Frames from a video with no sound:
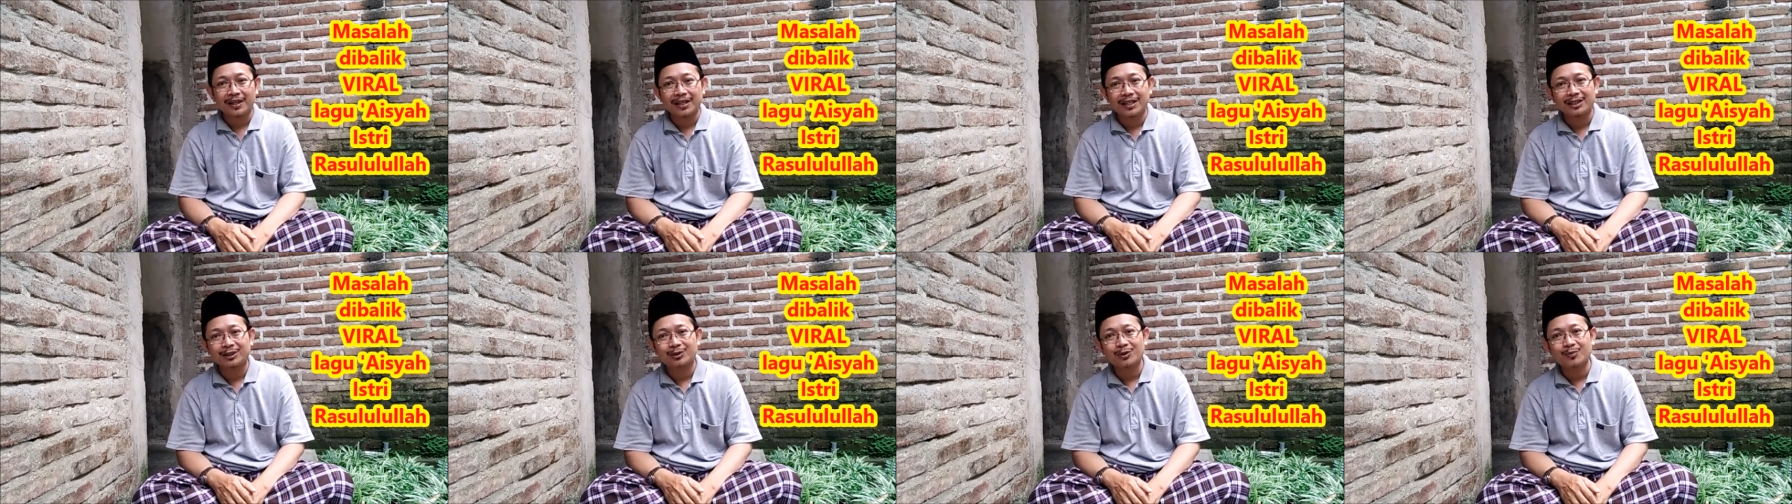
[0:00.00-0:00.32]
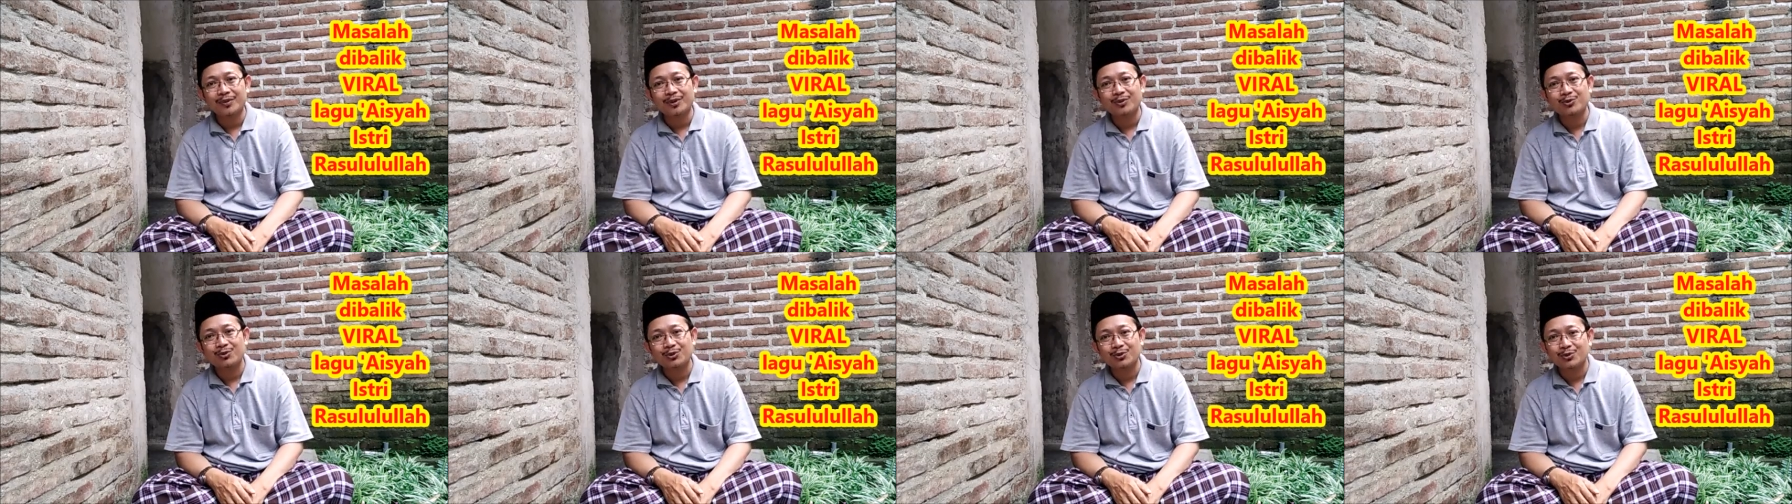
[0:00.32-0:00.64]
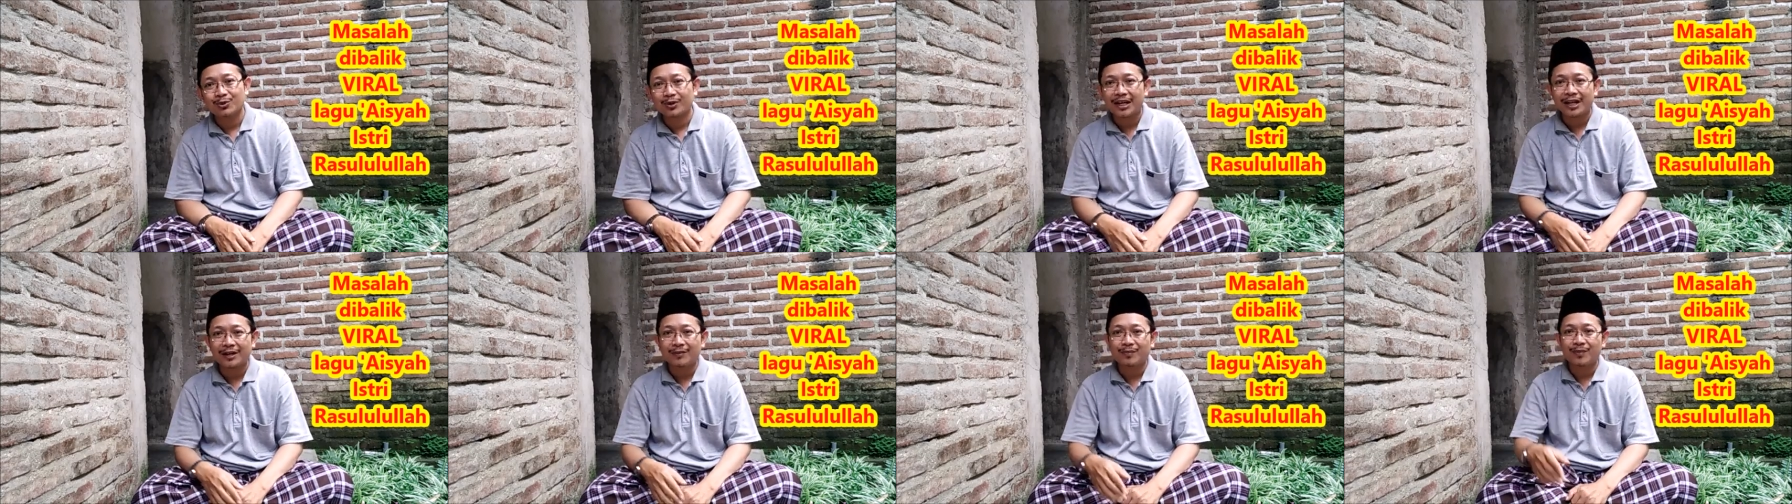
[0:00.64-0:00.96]
Itu
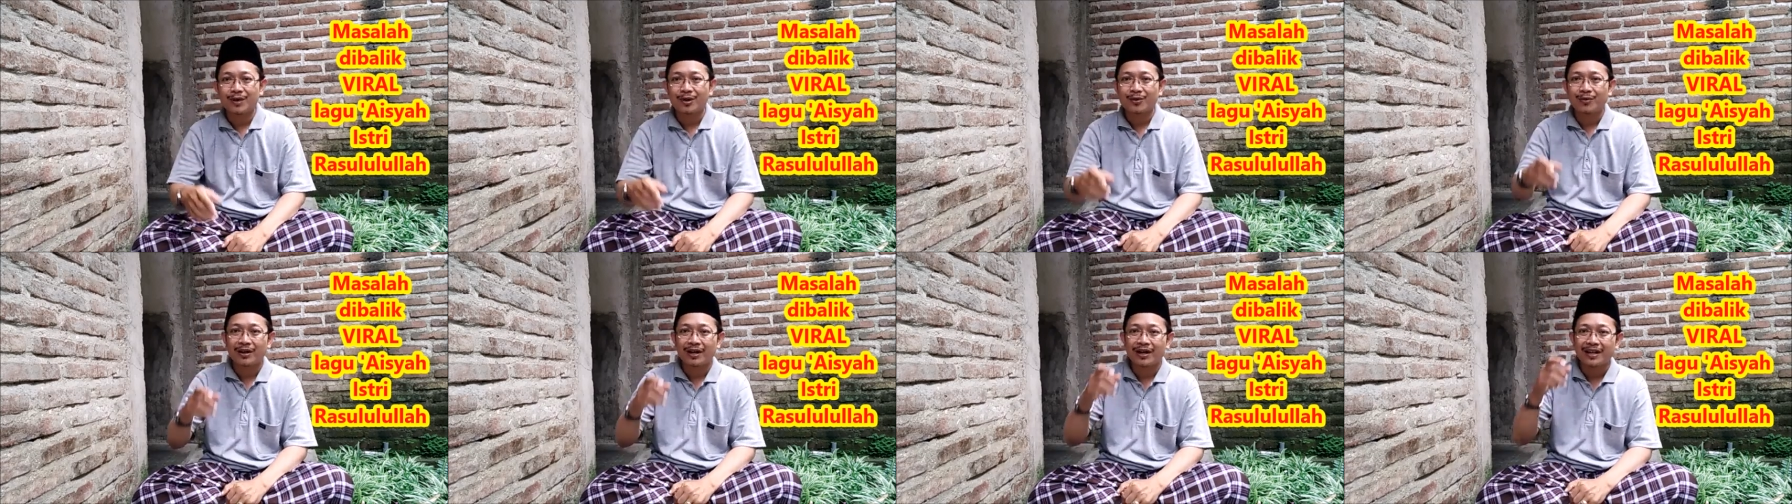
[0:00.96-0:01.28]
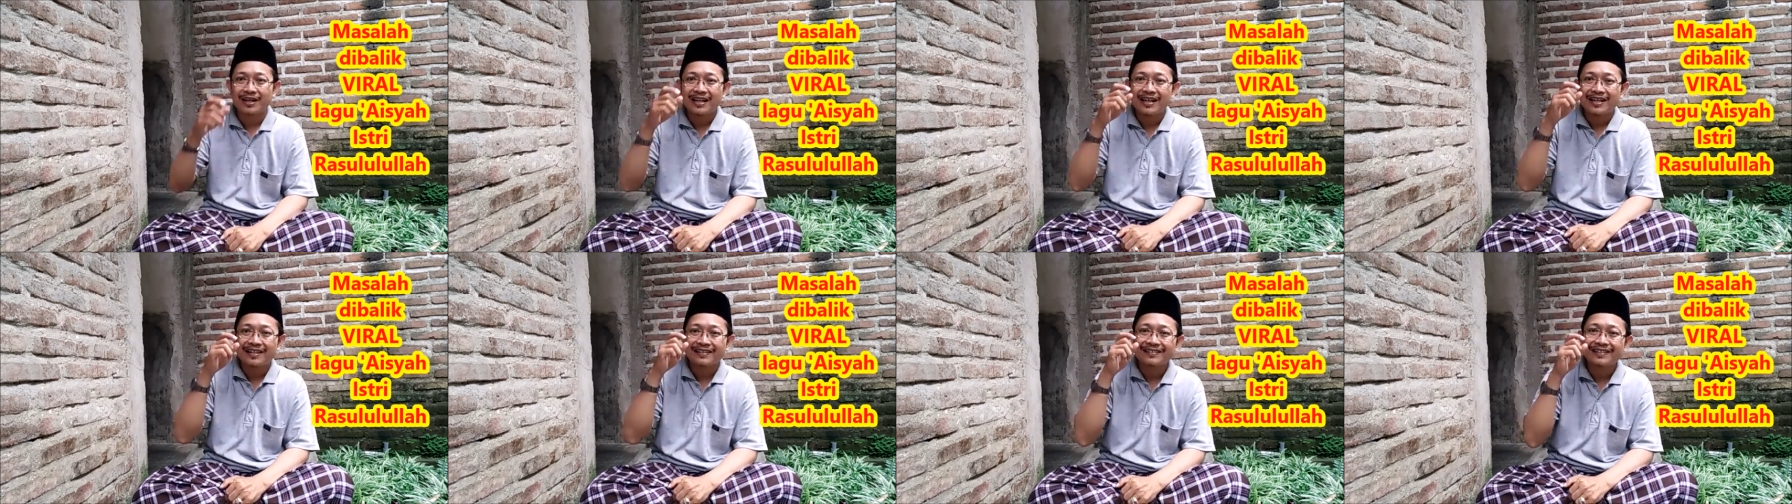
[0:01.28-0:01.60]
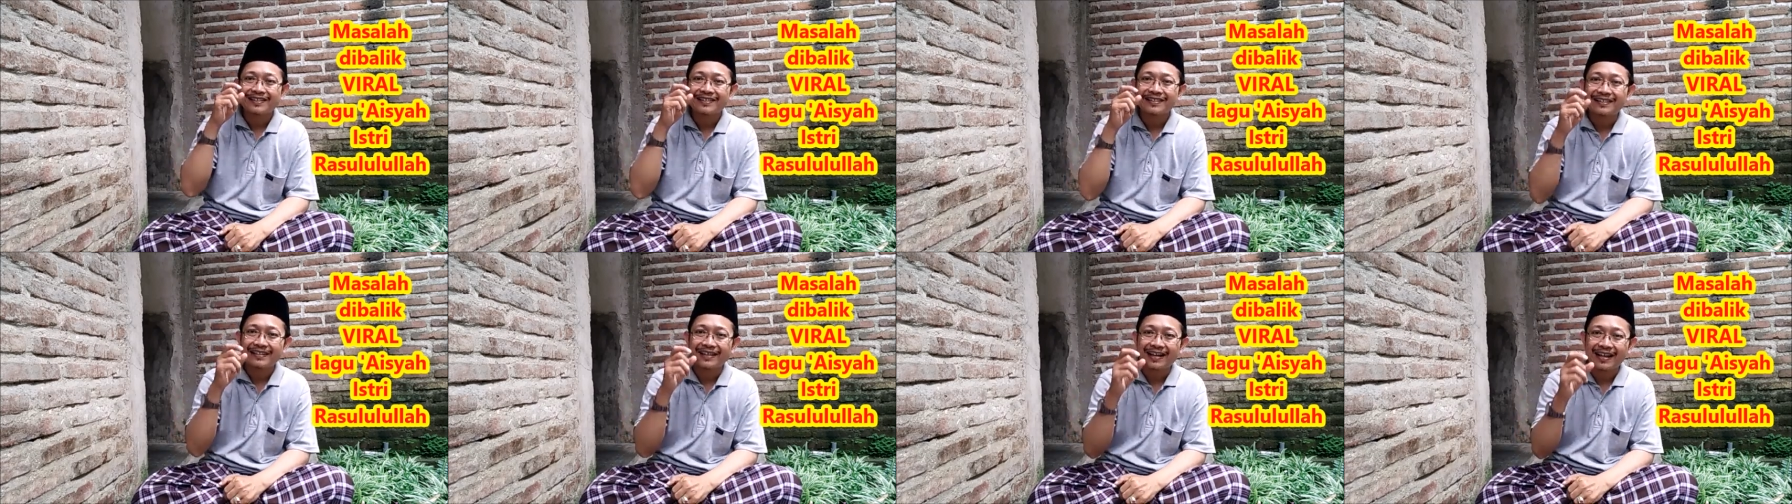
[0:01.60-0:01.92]
menunjukkan bahwa
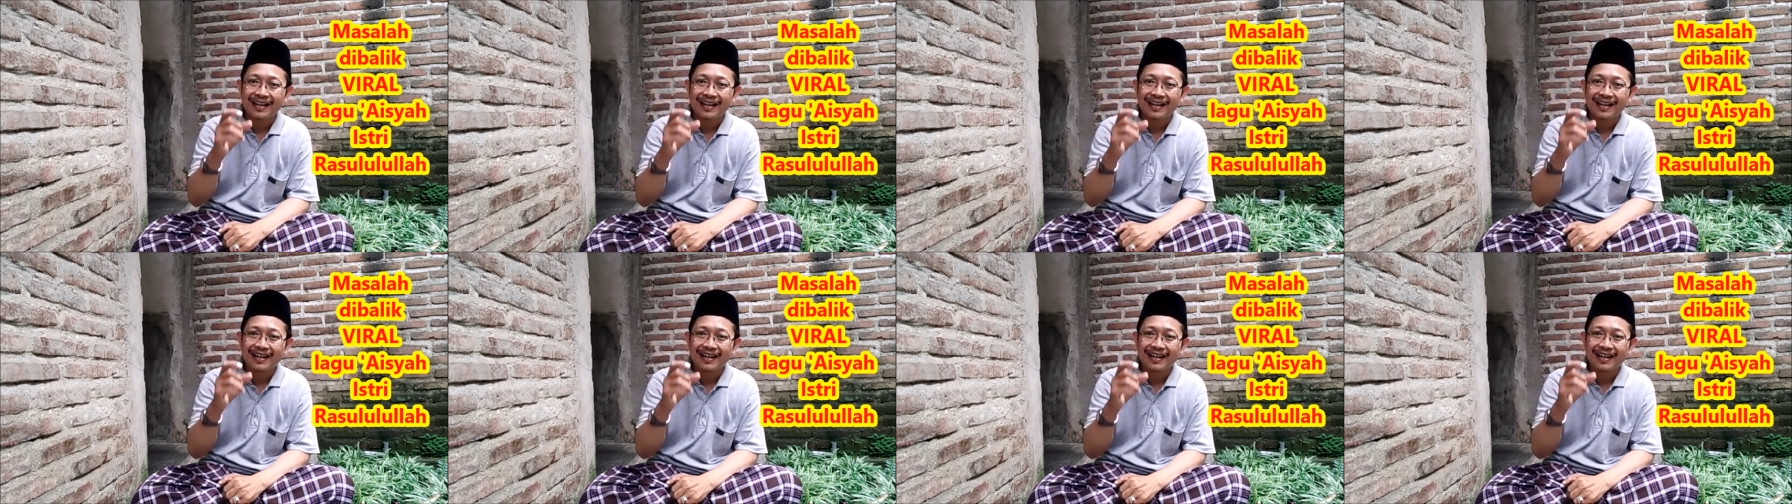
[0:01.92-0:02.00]
Siti